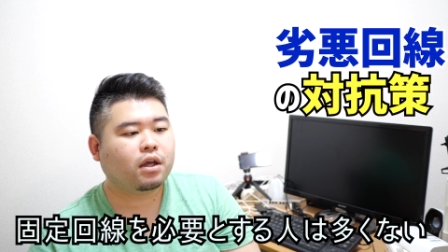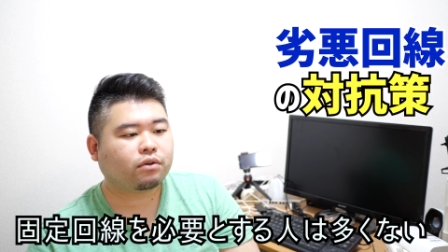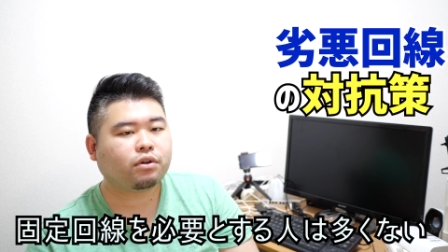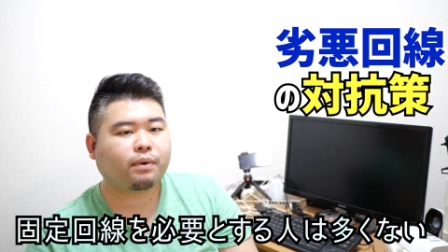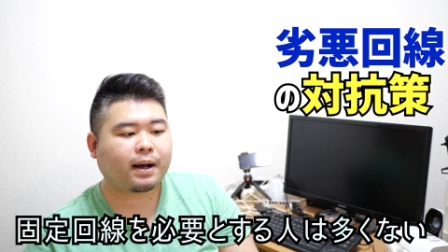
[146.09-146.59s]

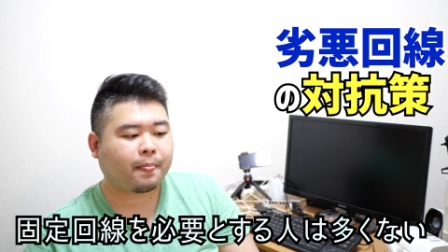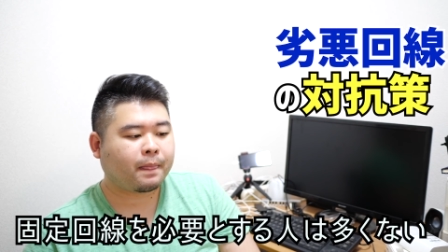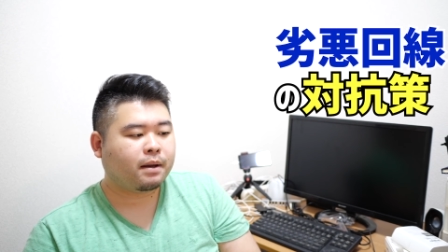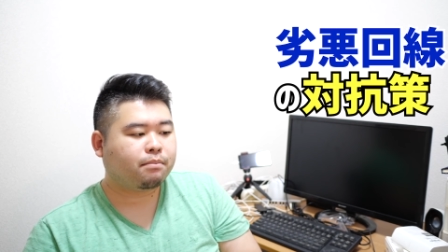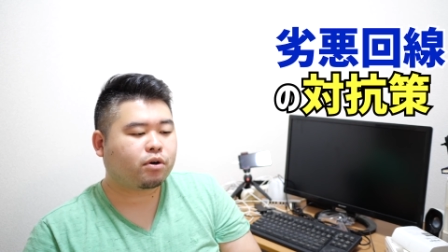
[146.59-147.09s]
というのは、
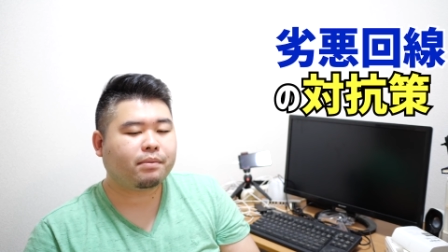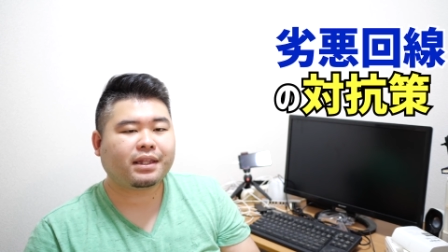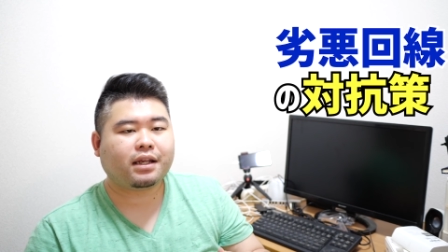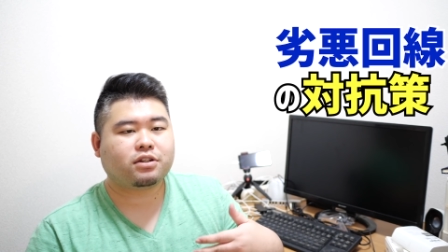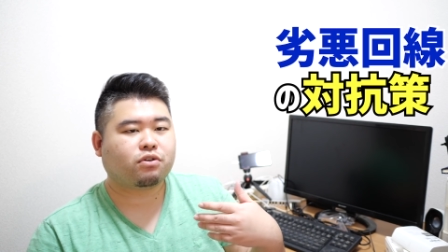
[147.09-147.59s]
僕み
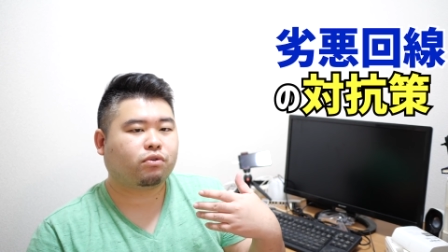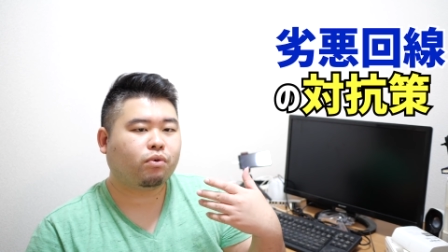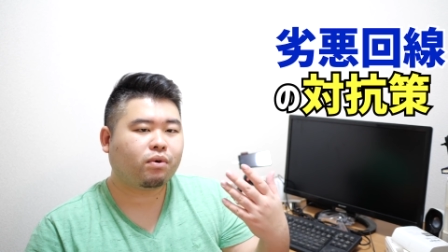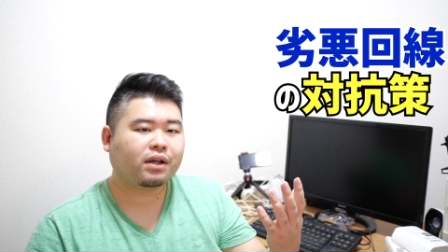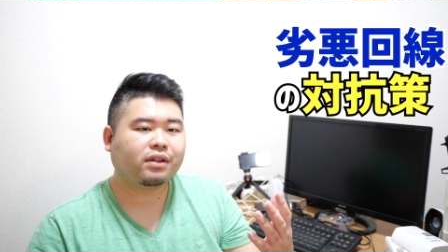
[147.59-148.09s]
たいにその
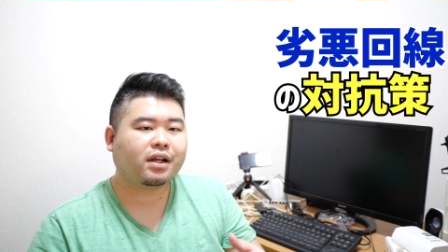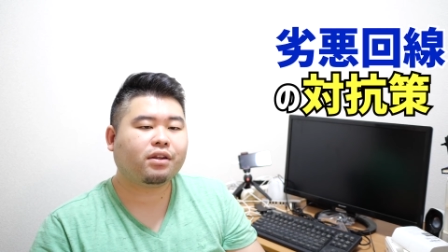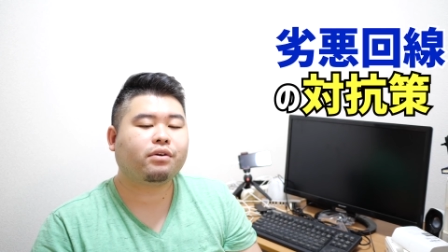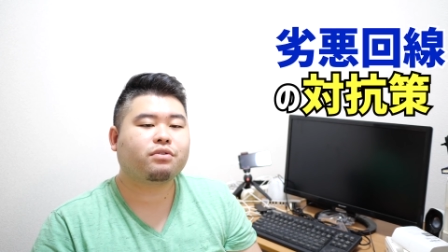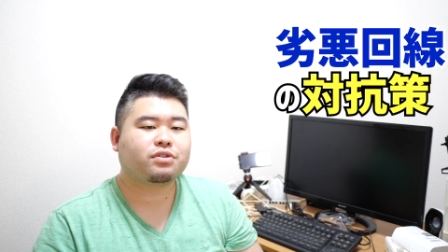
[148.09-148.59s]
動画のやり
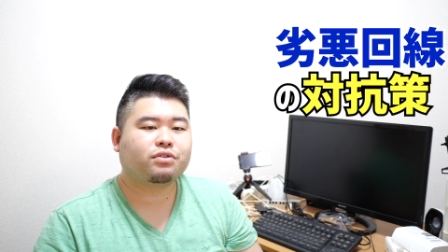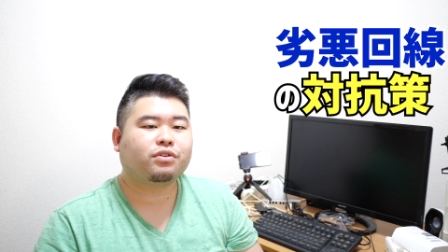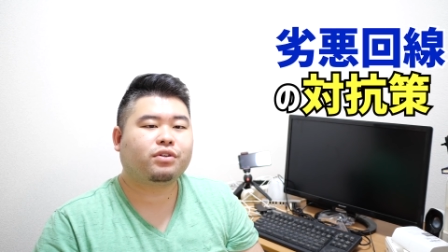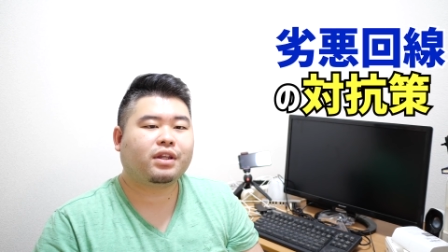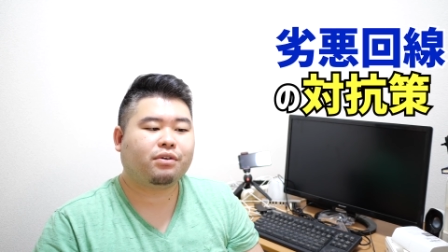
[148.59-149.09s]
取りをす
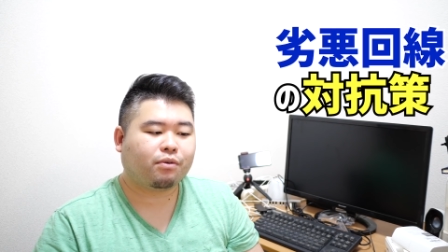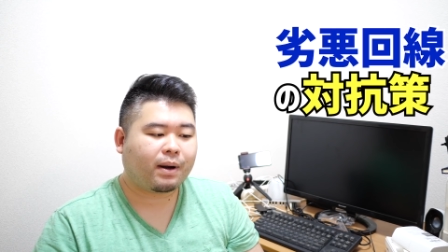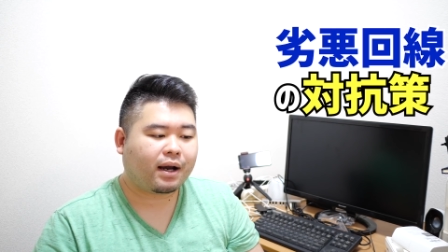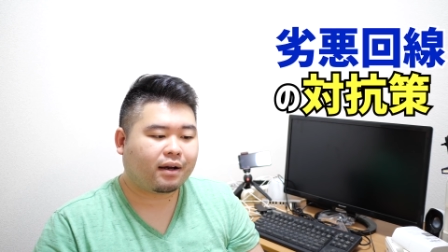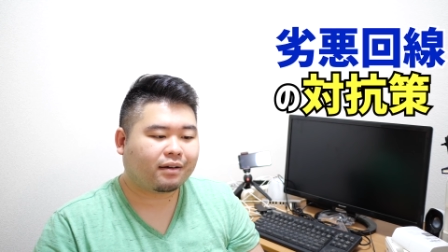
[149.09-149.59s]
るっていうの
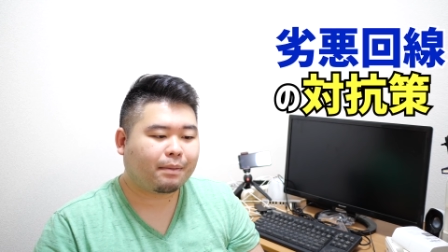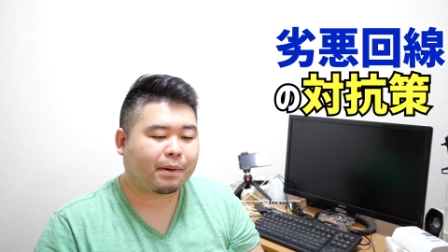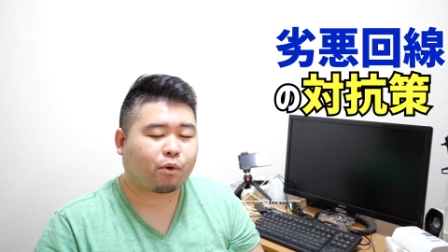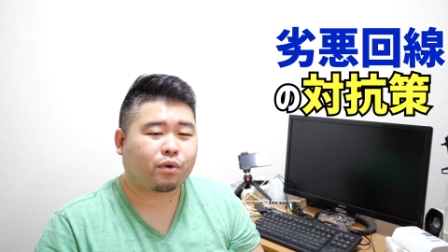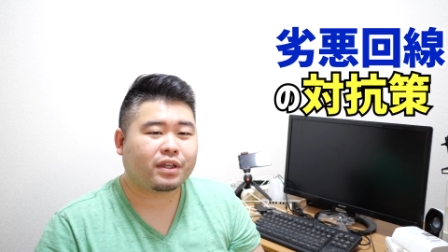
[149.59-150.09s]
は、やっ
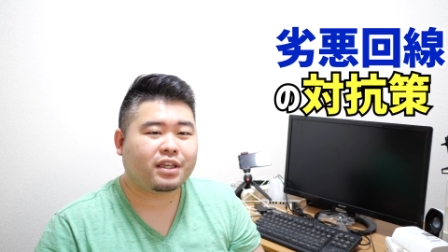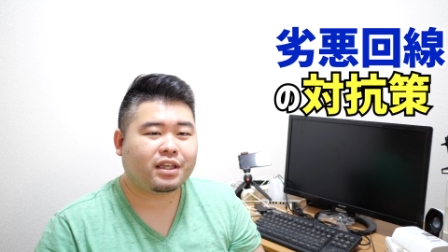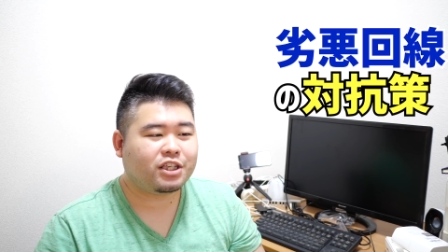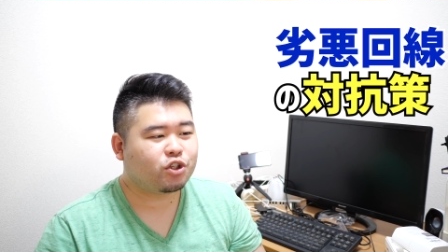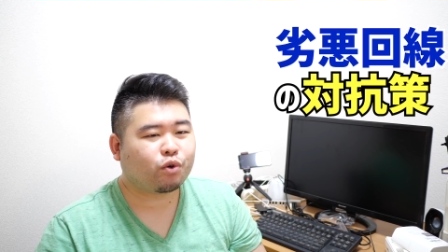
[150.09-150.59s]
ぱこう、
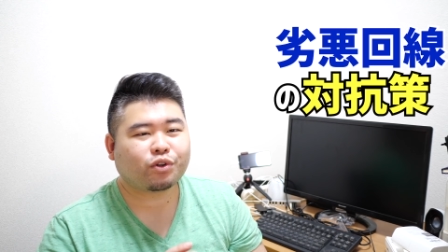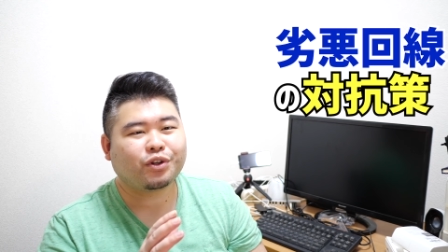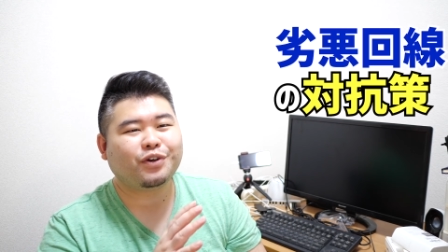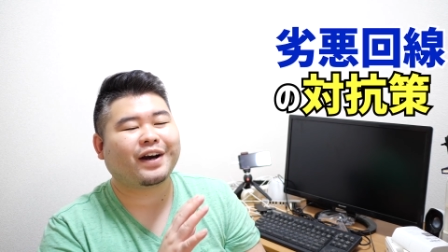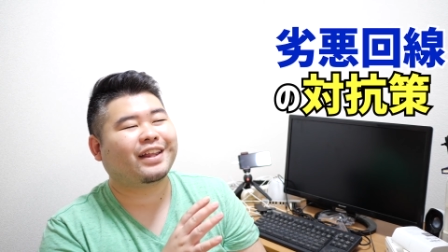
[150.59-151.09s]
異常
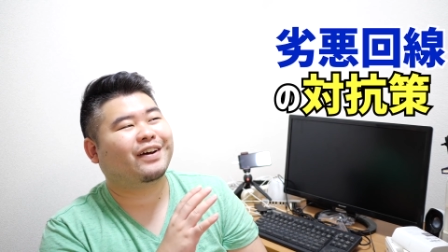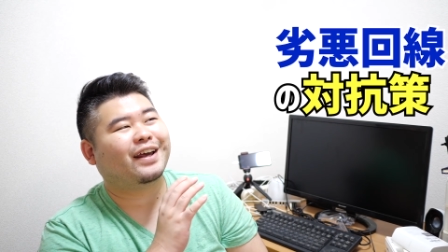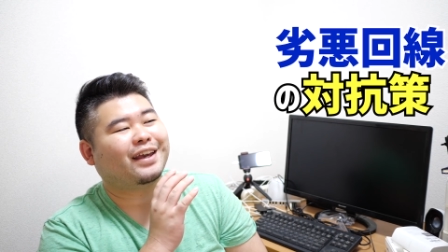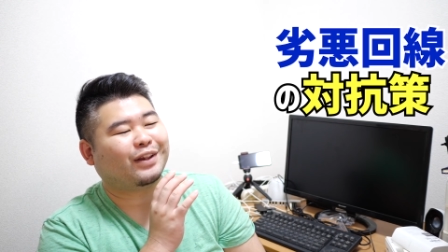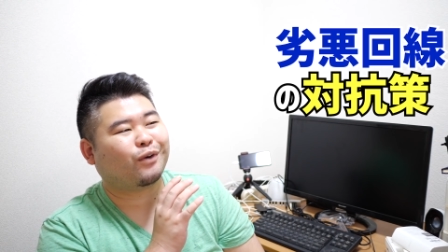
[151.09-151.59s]
というわけでは
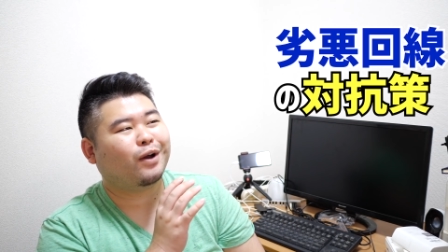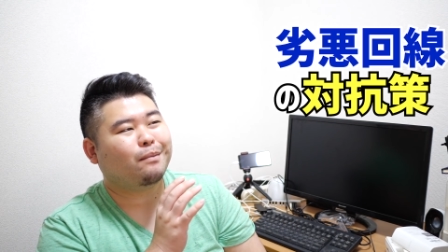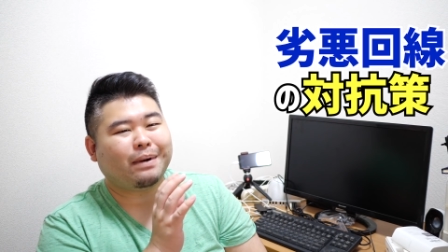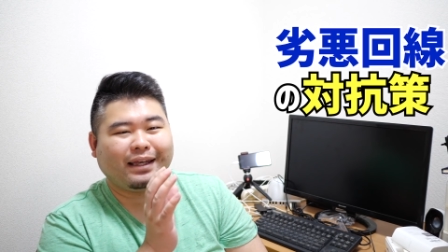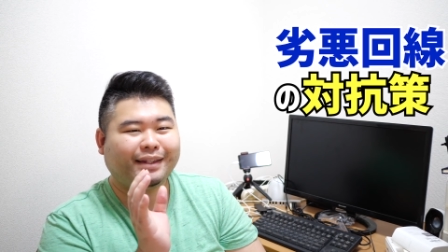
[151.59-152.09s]
ないけど、
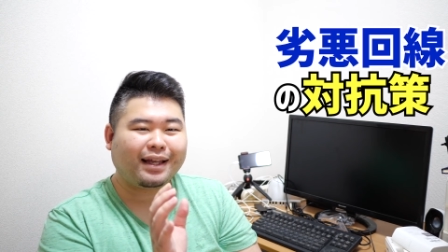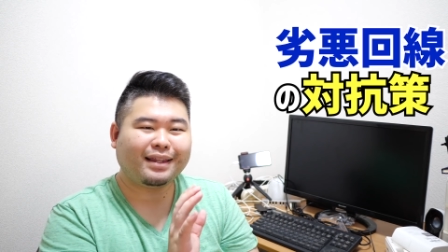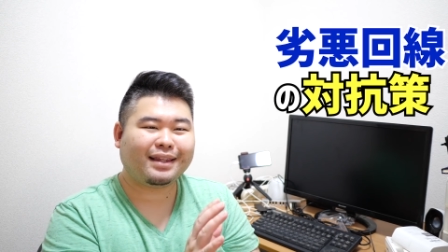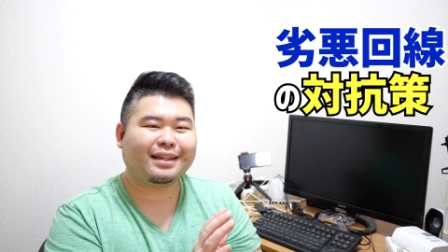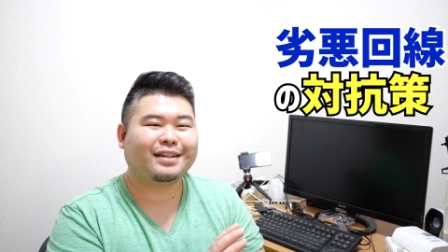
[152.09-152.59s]
まあ異
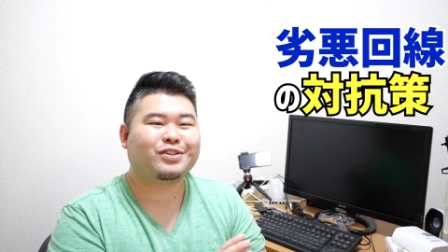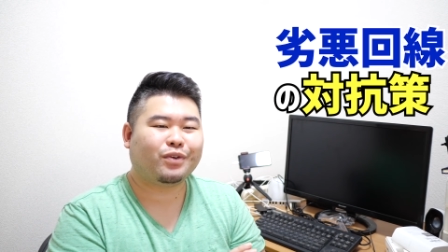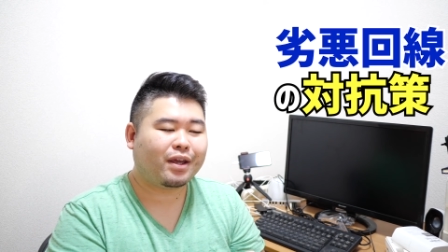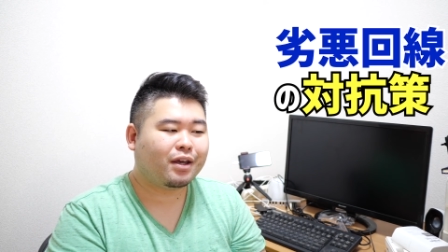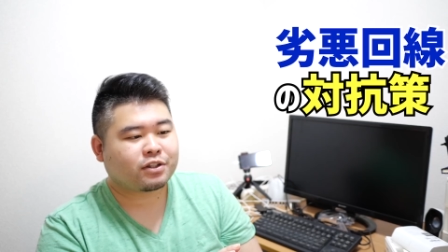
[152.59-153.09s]
端なんですよね。